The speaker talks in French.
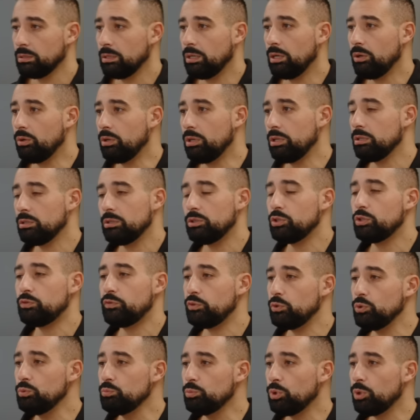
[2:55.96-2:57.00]
Ah ouais, et je
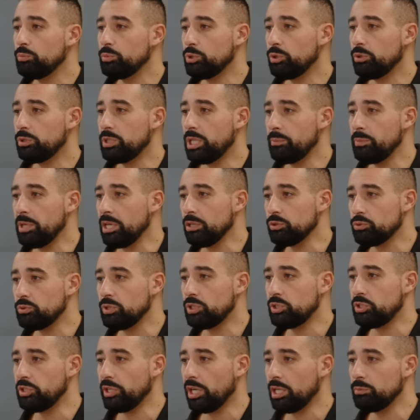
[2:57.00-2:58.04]
vis où, moi, au milieu de la mer Je suis une
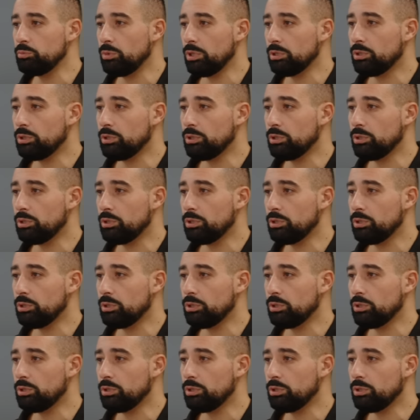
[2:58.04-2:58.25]
sirène, moi,